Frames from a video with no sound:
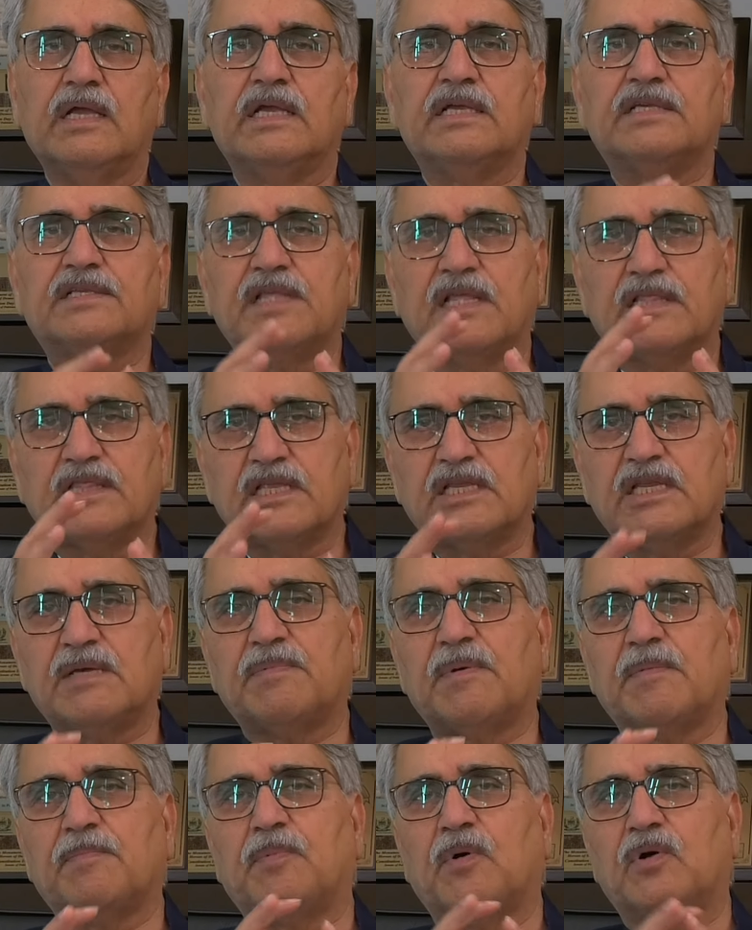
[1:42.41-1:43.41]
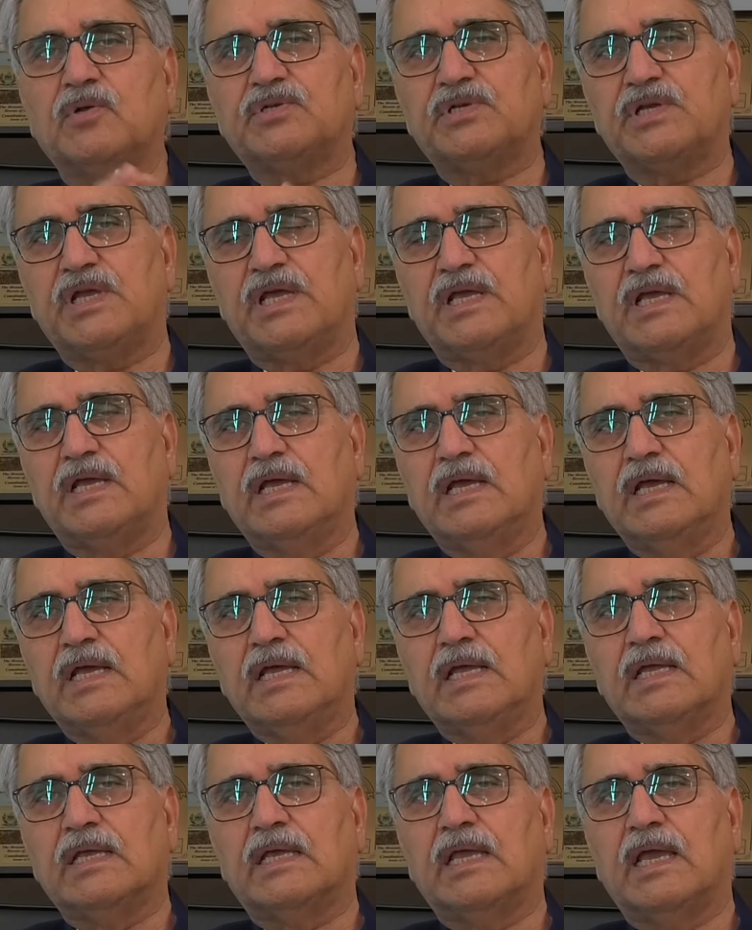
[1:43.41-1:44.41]
इस नतीजे पर पहुँचें
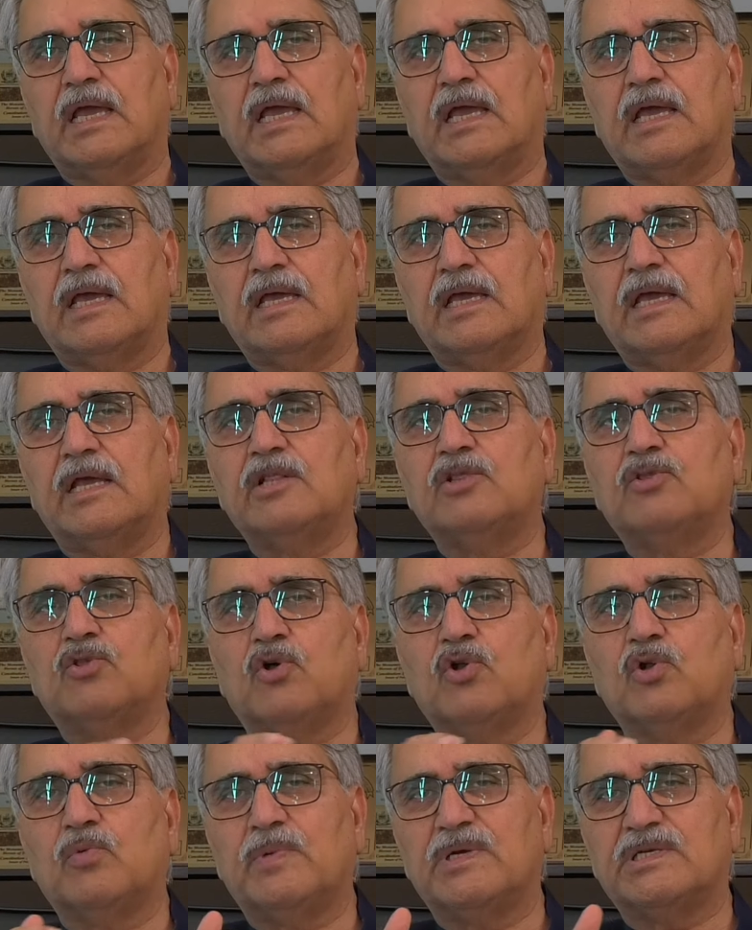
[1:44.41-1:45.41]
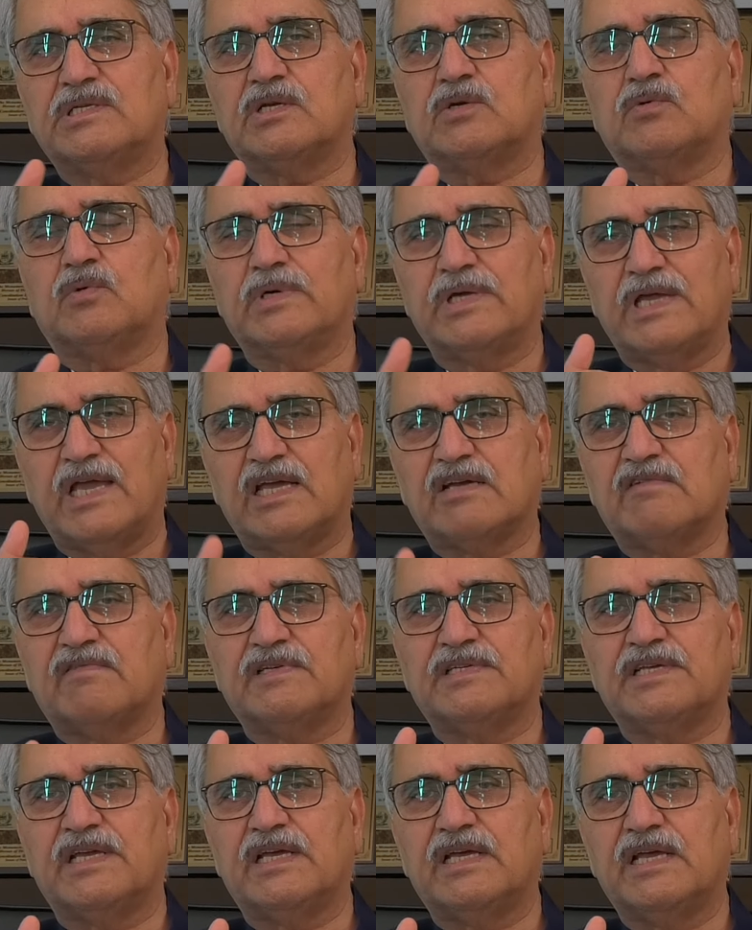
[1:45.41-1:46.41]
कि इन दोनों में से कोई एक
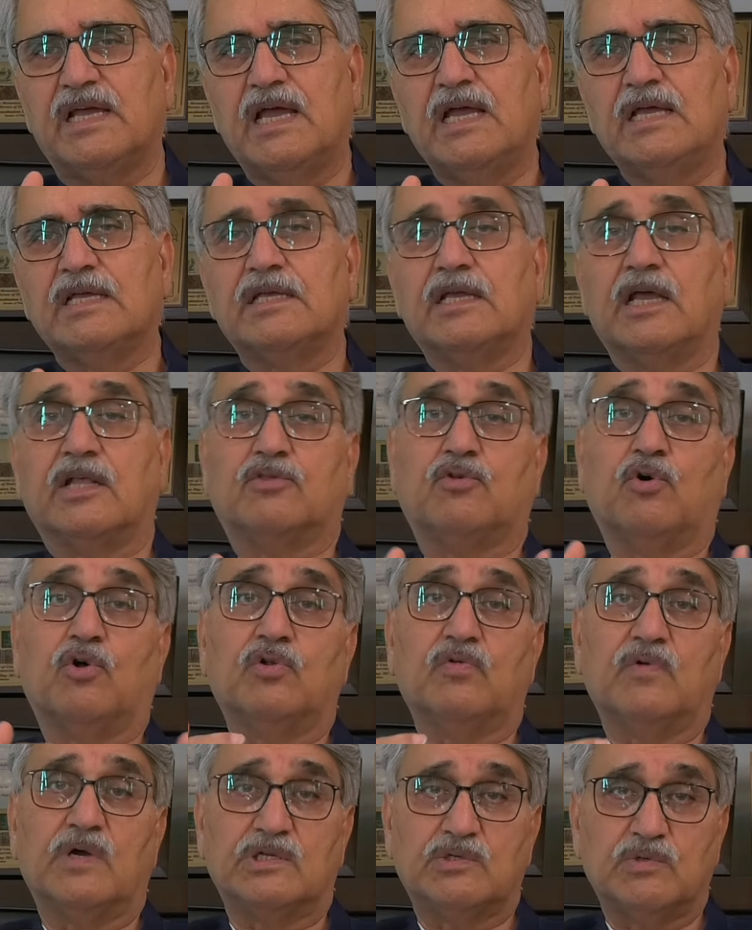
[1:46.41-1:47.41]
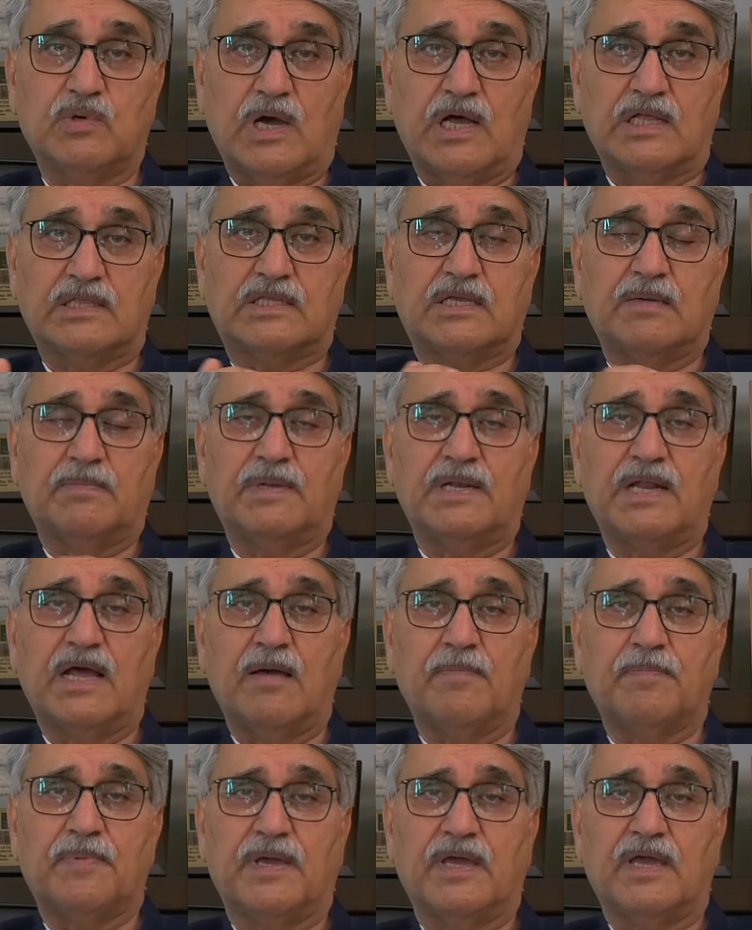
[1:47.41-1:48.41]
वजह या दोनों वजूहत की
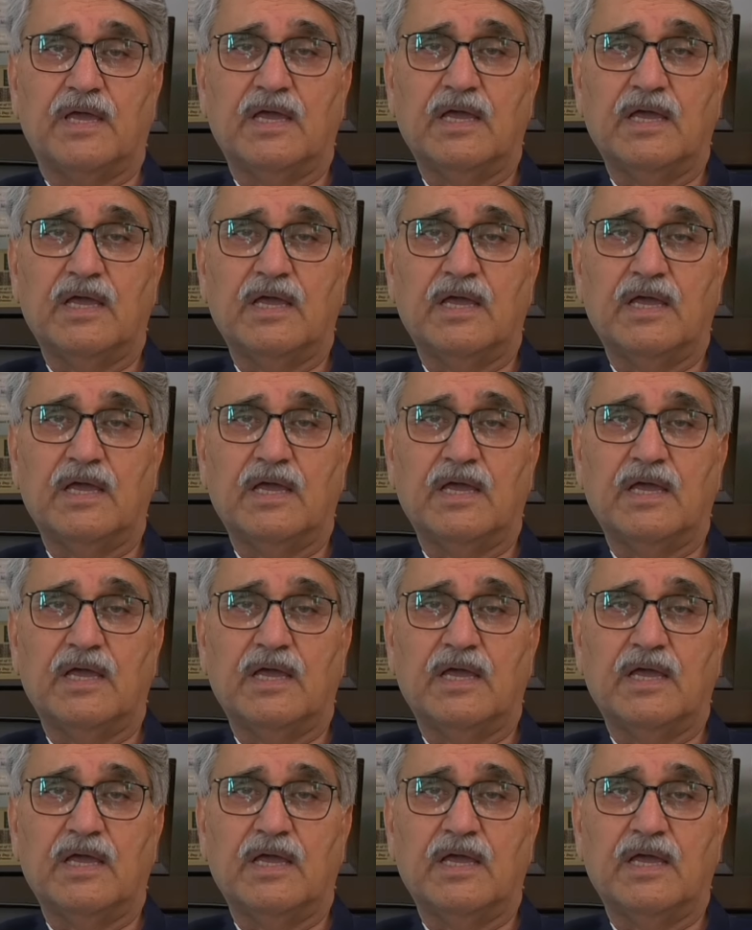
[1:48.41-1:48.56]
बिना पे